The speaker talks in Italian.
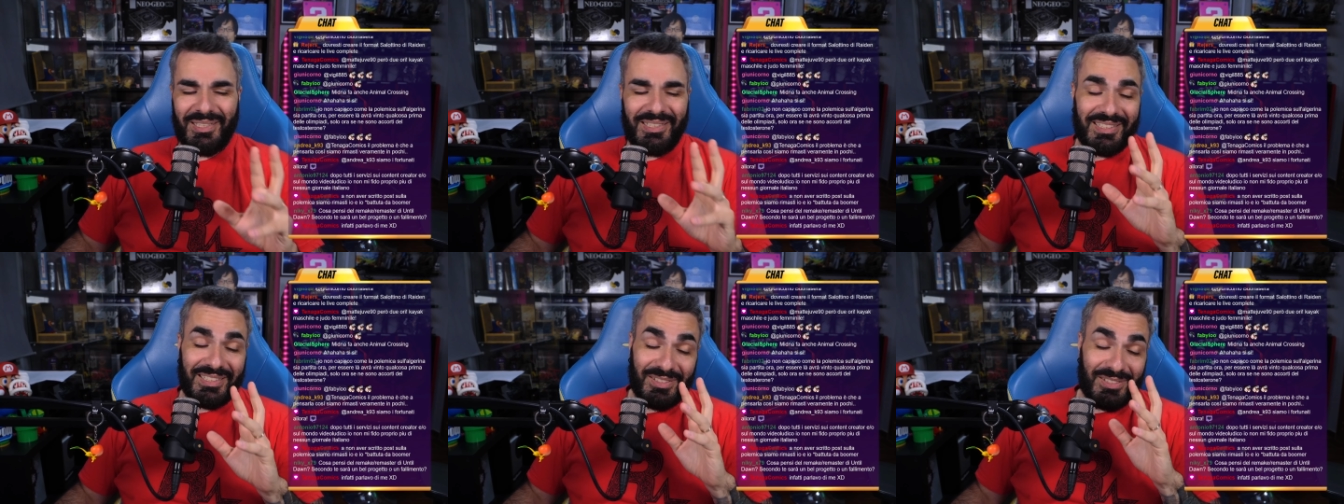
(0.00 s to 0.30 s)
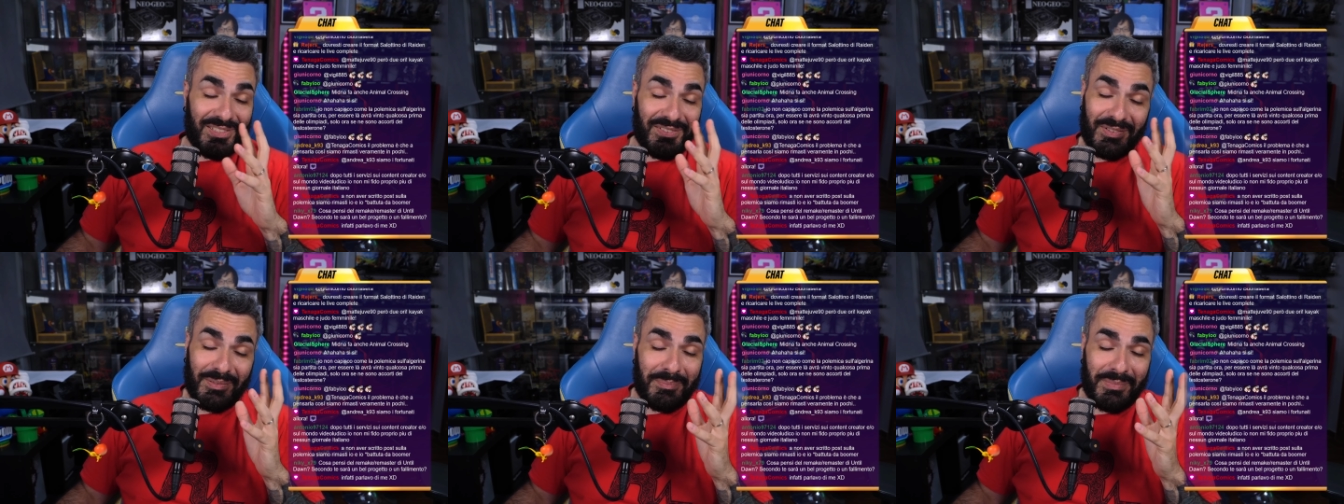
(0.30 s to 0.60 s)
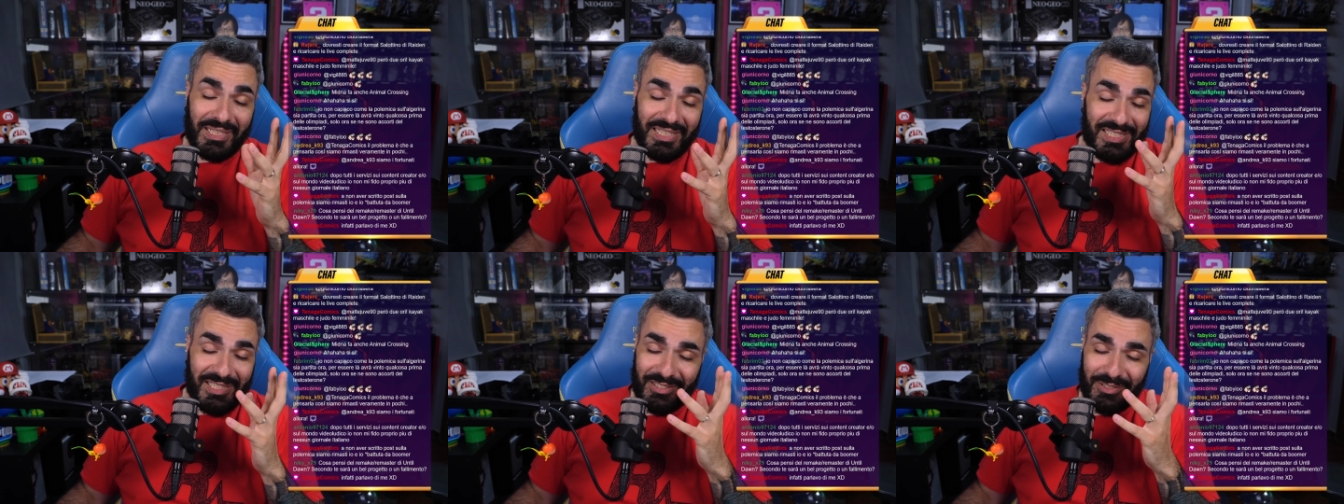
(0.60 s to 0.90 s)
eh, la cosa fa
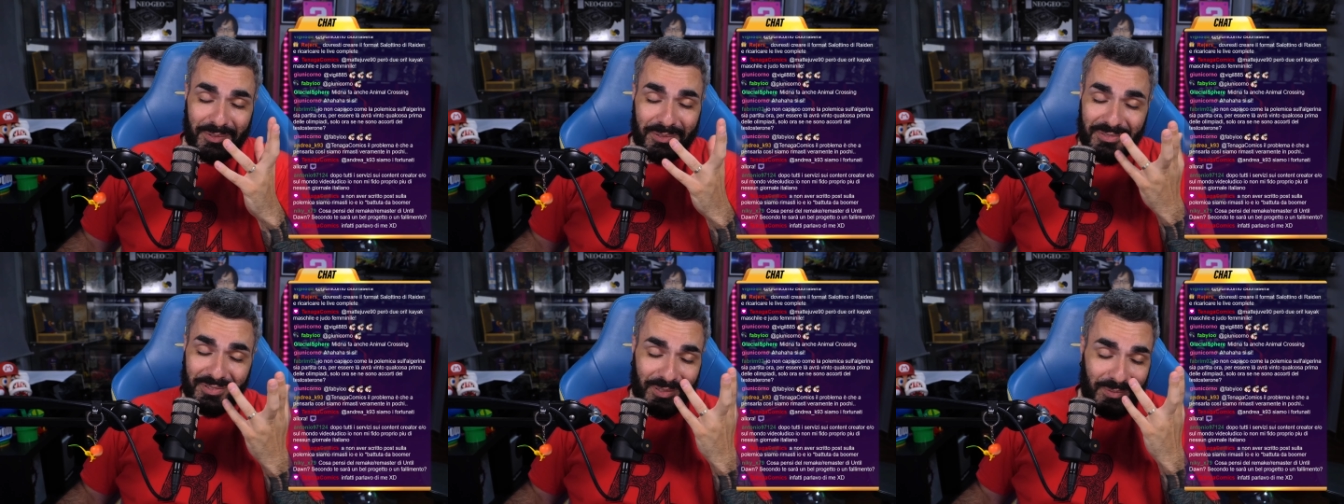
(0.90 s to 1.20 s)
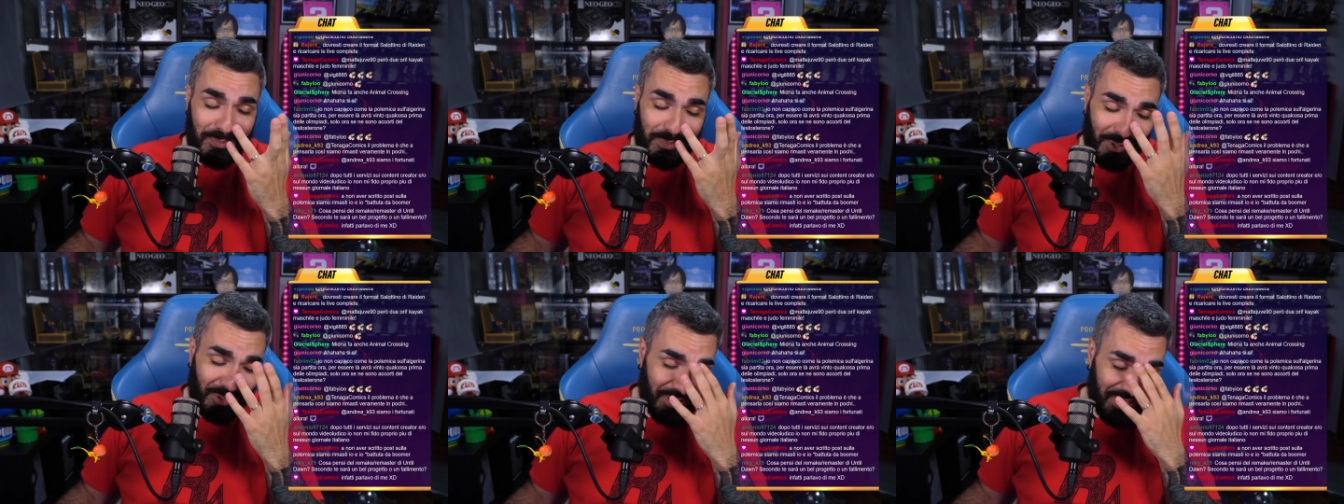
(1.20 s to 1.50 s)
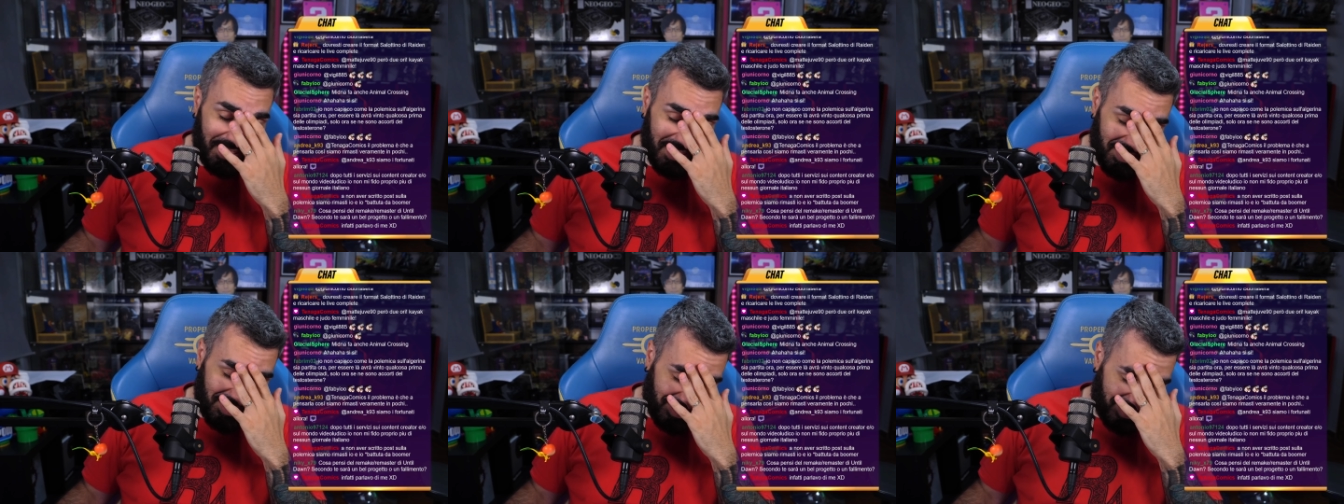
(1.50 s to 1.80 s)
malissimo mi fa un po'
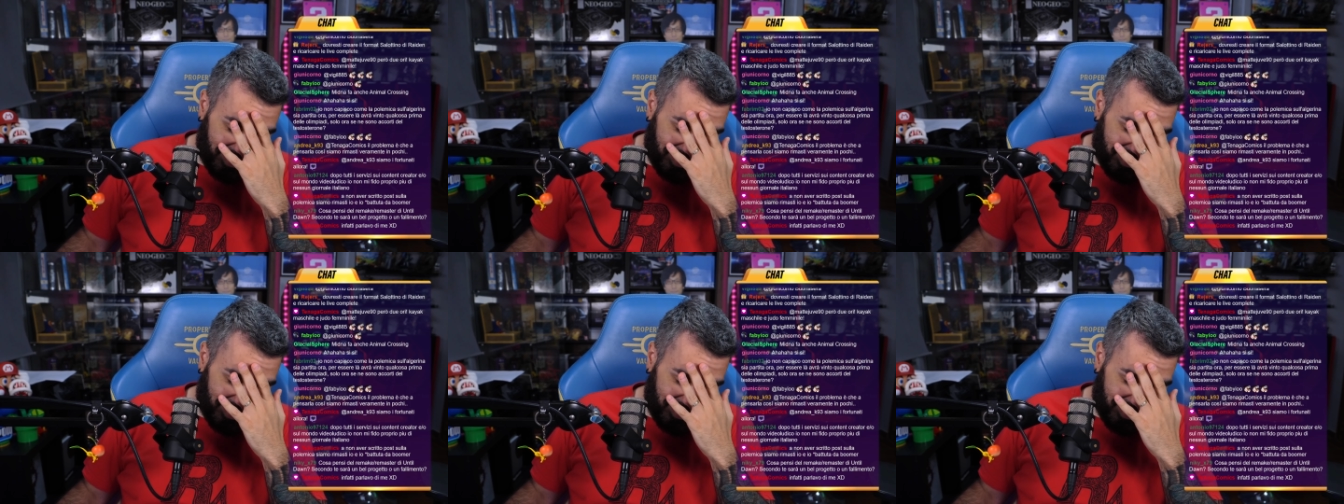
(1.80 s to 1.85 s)
ridere.